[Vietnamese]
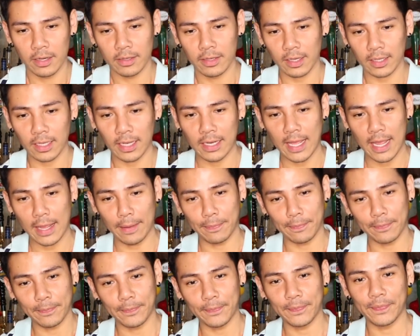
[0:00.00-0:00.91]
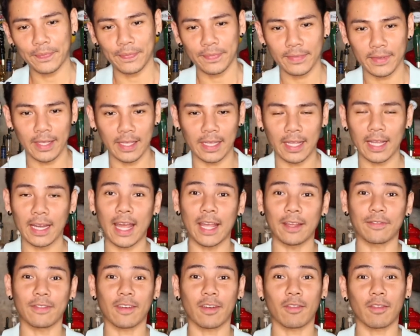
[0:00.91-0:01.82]
rất là đẹp như thế
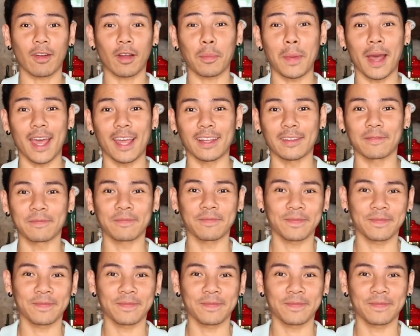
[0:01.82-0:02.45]
này, phải không các bạn?